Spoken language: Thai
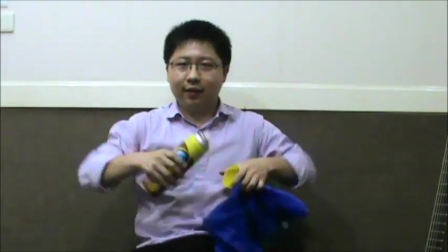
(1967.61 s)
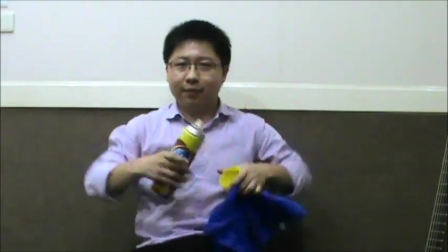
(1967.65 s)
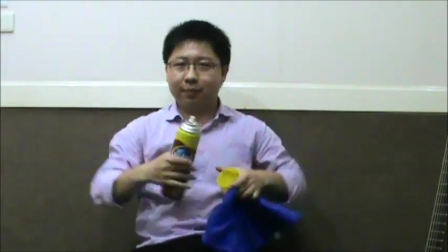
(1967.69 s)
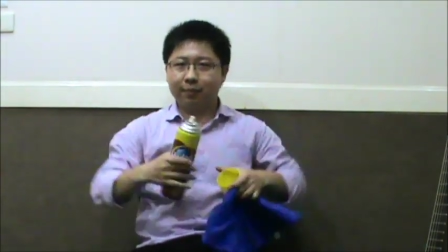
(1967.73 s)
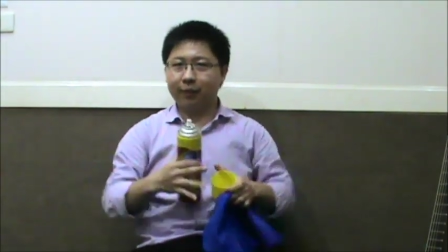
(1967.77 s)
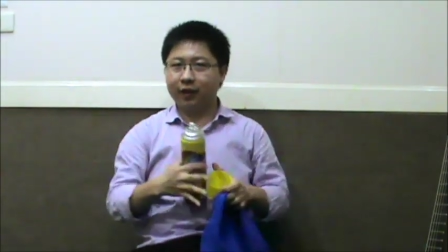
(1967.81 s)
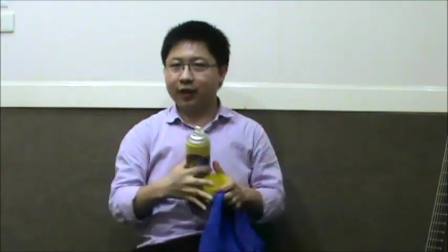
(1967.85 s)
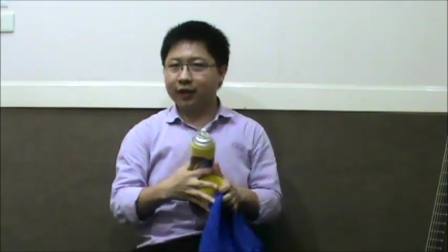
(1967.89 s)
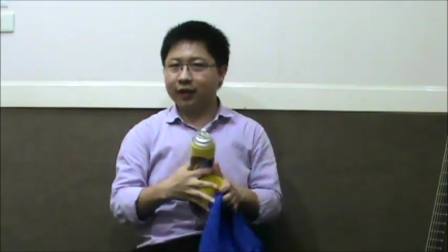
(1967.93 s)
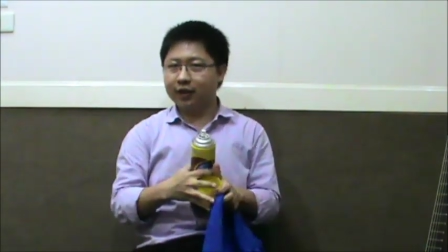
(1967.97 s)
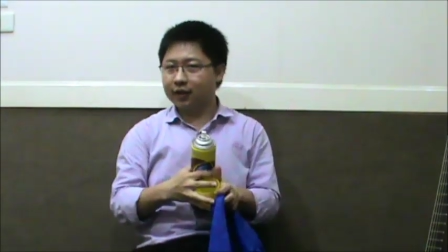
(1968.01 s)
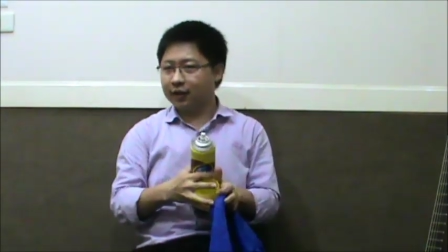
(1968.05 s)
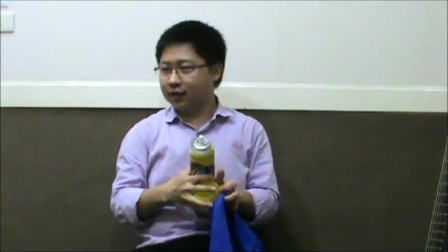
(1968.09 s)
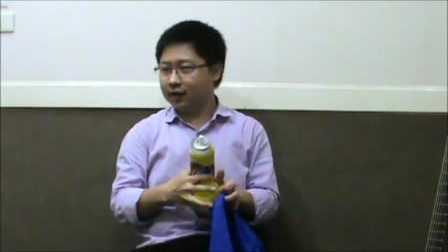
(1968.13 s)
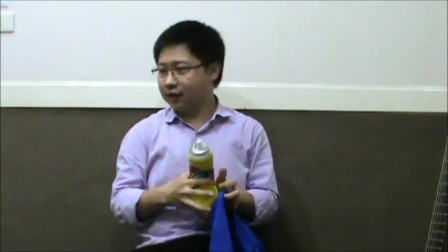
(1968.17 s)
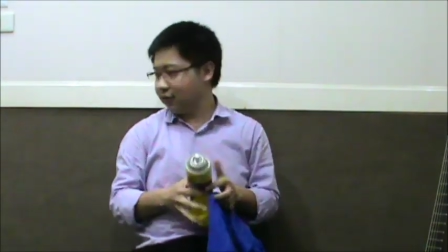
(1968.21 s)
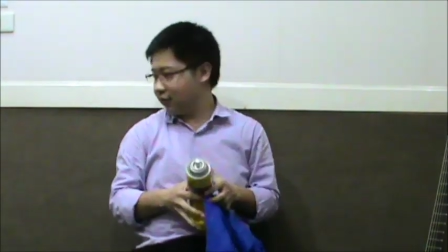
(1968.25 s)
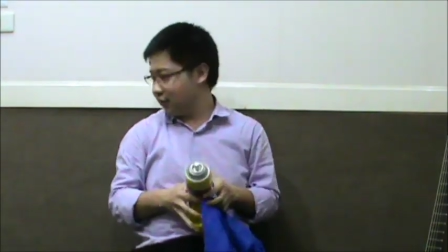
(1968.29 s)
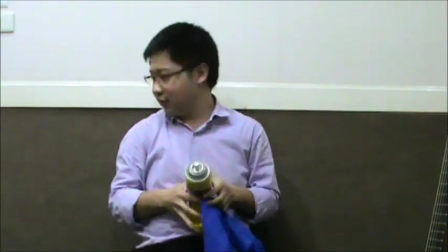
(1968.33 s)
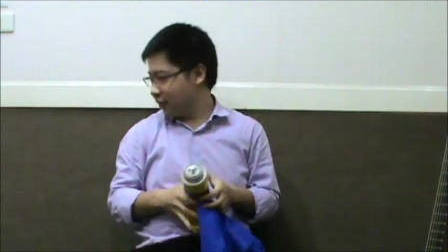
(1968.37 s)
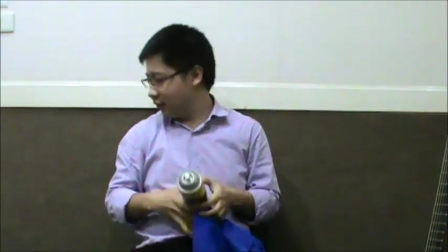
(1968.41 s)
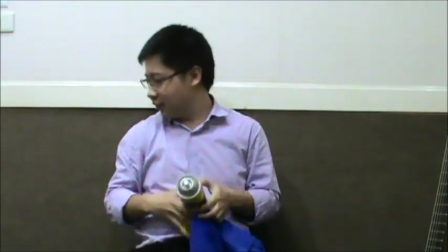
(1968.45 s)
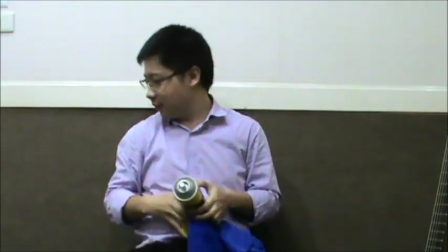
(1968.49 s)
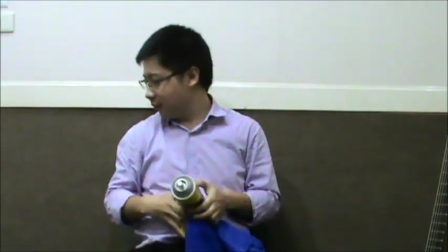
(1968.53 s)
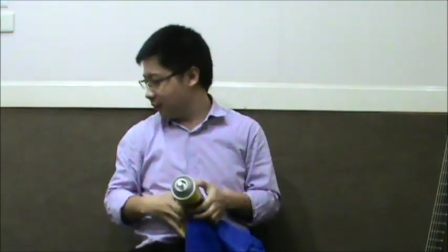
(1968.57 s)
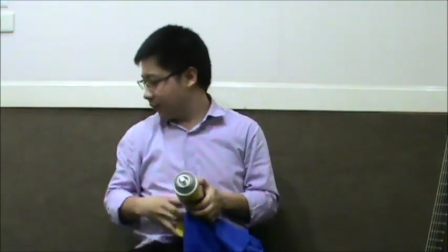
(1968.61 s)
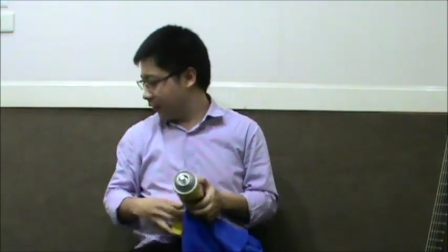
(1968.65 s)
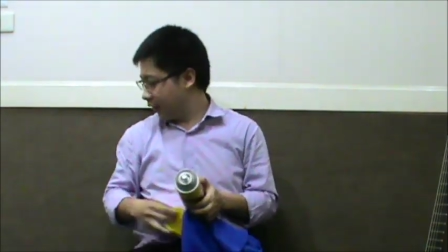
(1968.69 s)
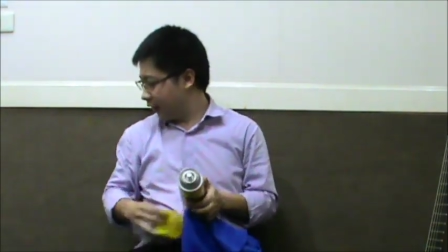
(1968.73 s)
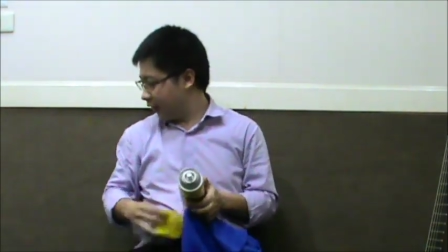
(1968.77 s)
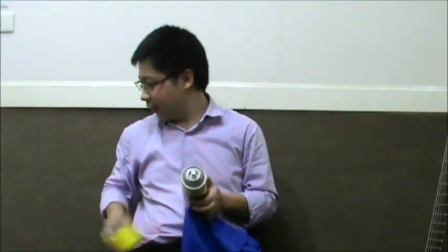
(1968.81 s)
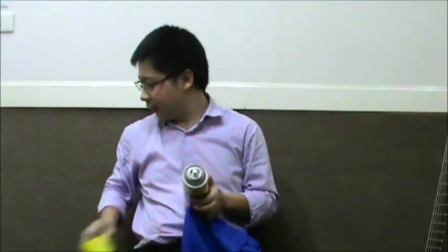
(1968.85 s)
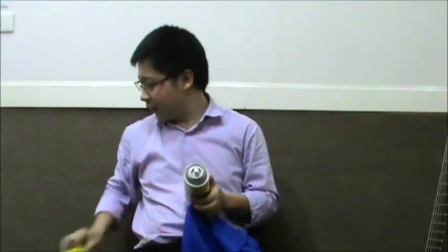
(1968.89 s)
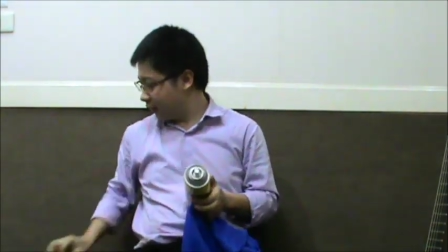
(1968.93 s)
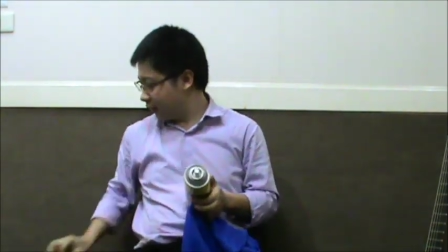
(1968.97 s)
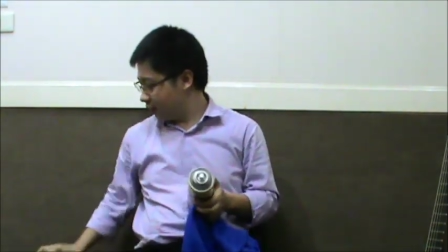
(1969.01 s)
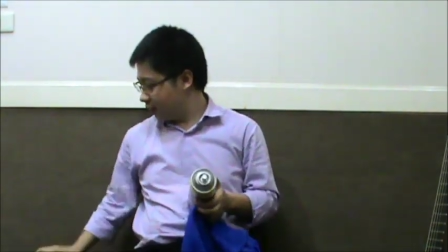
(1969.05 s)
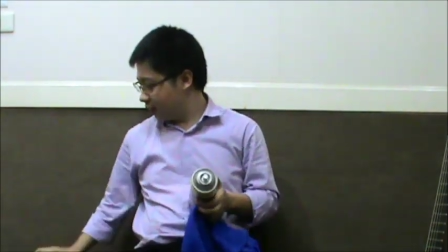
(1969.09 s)
ปล่อยเพจ
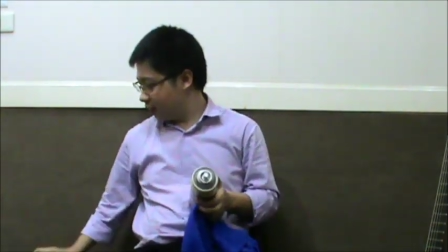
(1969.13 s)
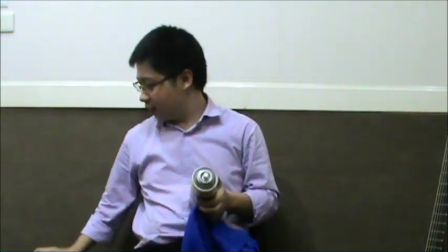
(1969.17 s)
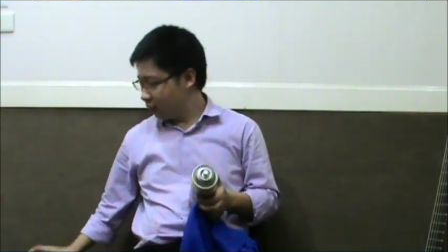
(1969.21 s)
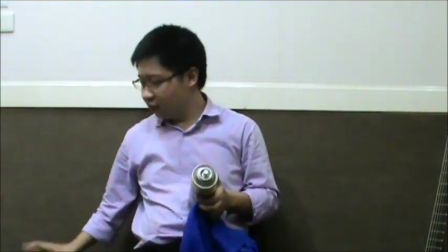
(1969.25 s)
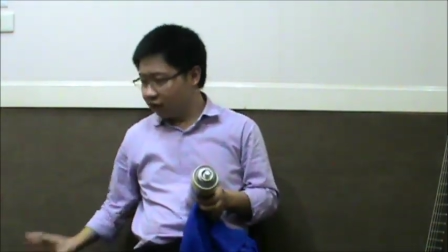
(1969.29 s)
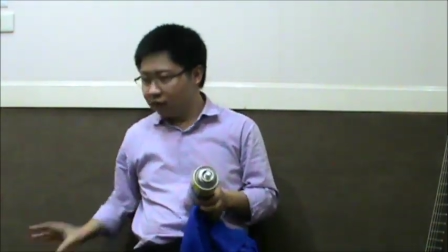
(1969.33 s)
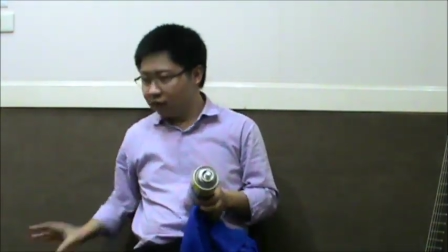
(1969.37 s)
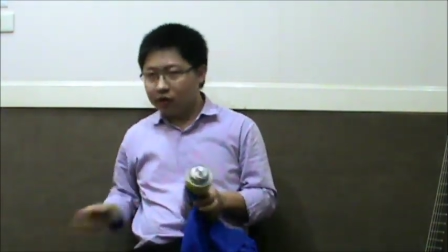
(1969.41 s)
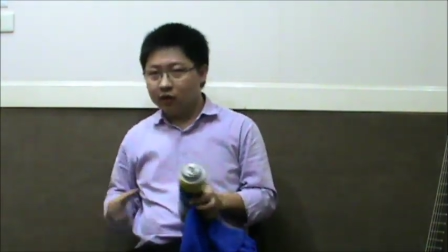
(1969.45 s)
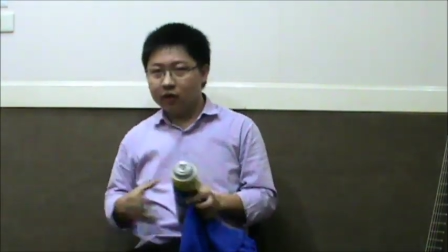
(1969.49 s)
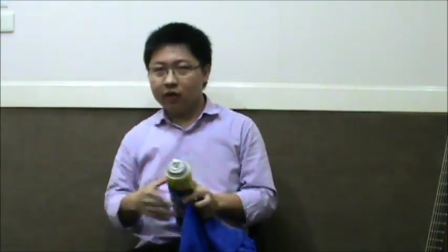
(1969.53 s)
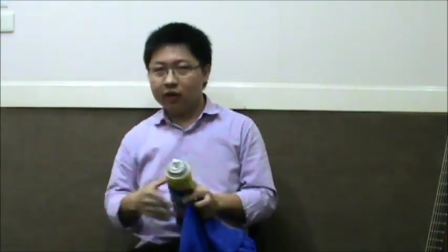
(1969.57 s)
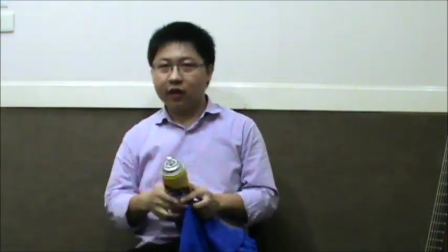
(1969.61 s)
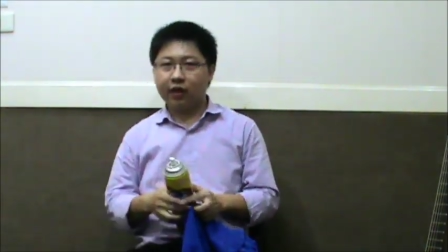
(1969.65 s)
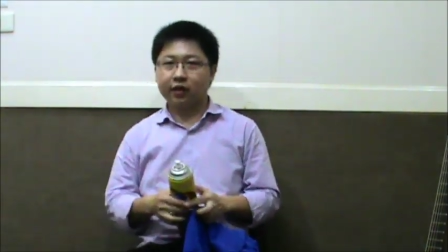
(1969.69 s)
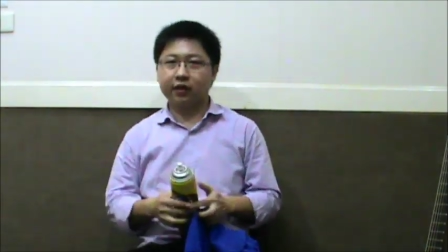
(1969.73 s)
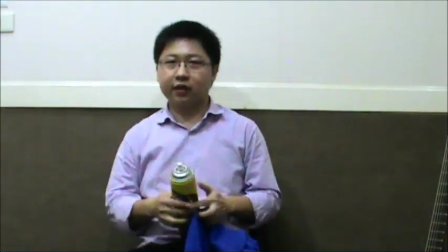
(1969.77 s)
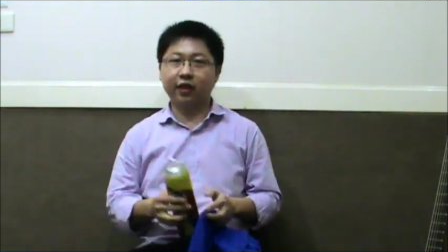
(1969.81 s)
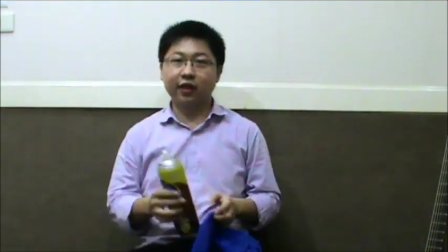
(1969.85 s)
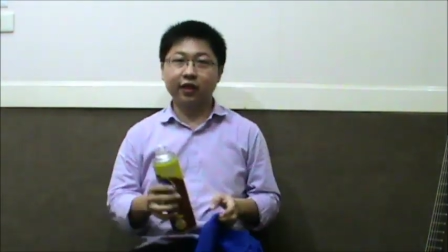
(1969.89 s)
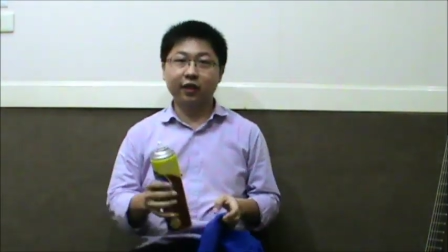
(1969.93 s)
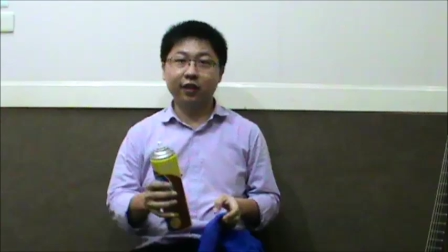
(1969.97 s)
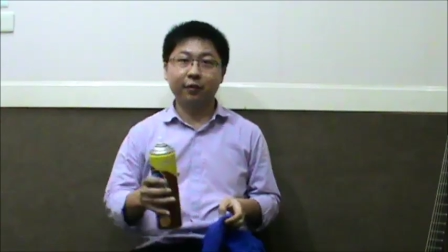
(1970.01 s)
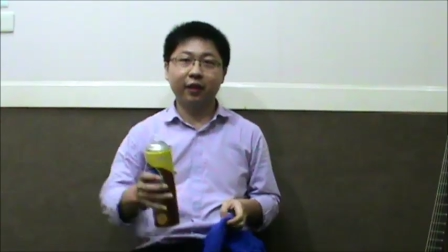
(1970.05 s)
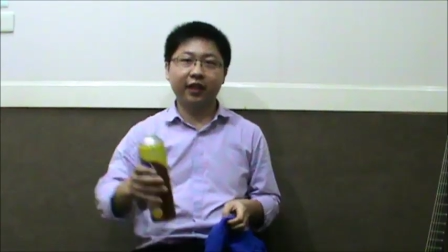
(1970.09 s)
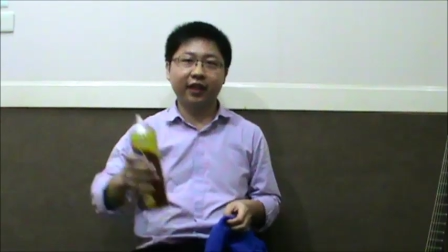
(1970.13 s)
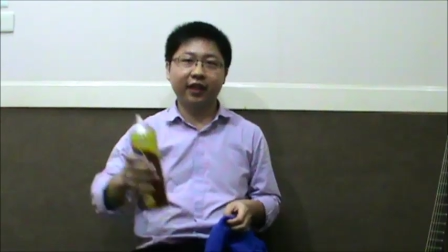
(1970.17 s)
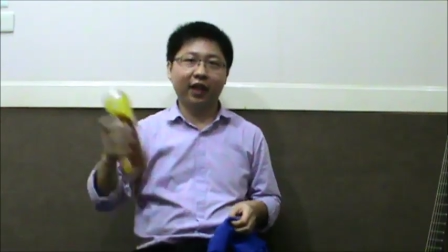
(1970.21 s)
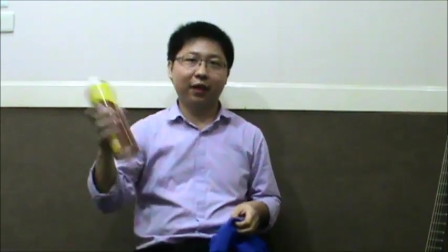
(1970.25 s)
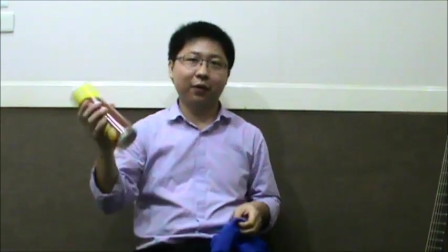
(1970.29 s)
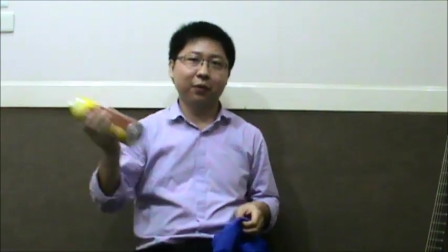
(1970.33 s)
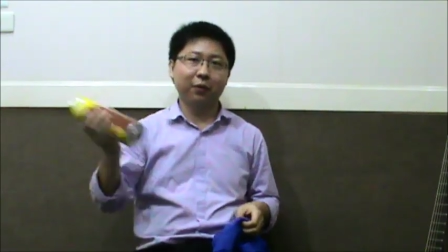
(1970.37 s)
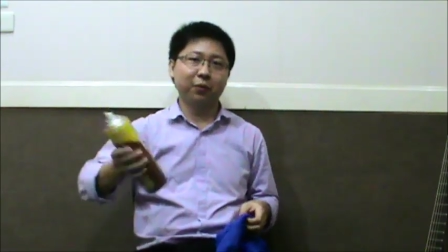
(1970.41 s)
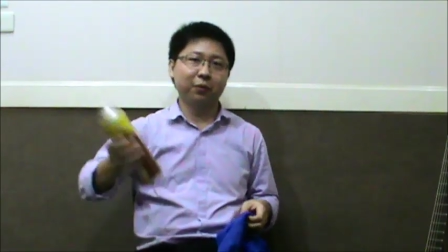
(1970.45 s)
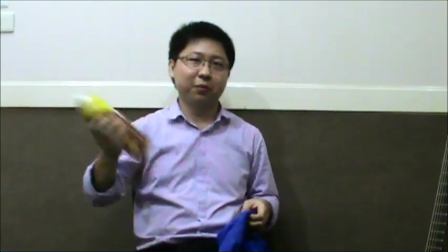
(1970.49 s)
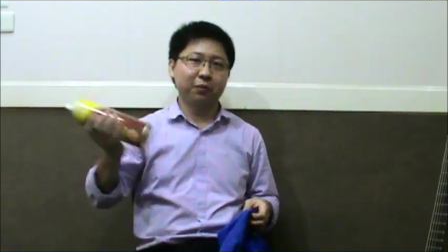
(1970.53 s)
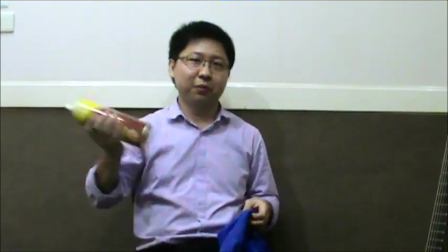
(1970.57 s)
อย่าลืมขยับ